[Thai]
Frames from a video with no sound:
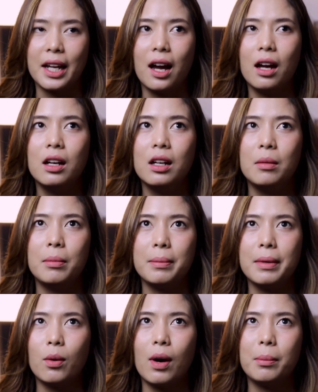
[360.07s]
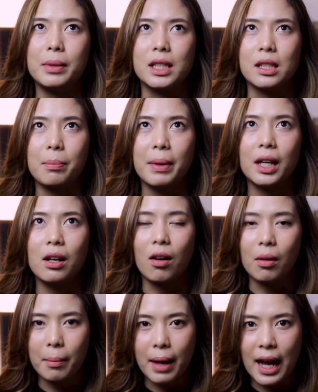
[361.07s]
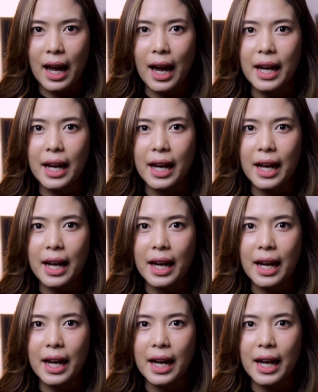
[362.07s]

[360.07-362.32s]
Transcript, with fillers: อ่ะมันมีความเหมือนจะเป็นดอกไม้